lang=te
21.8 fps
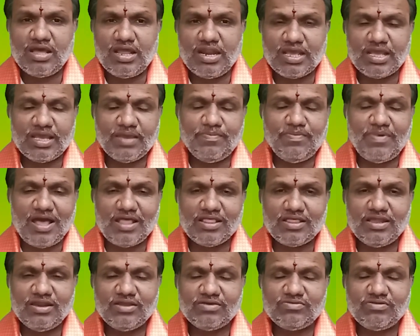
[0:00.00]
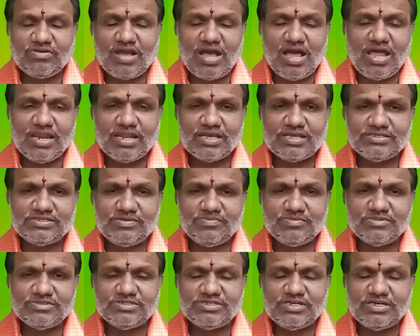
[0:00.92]
అలాగే పాదాలకు కాళ్ళకు
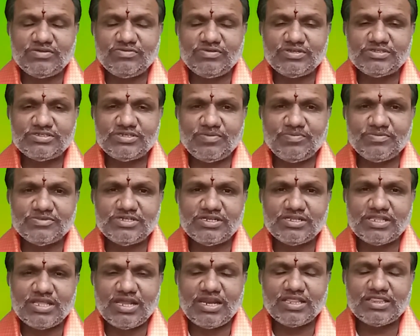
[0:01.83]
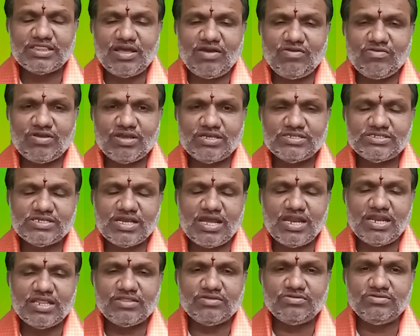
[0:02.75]
సంబంధించినటువంటి సమస్యలు తలెత్తే అవకాశం
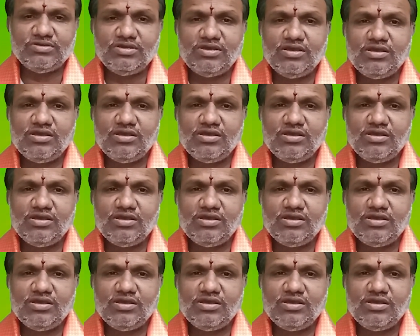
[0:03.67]
కలదు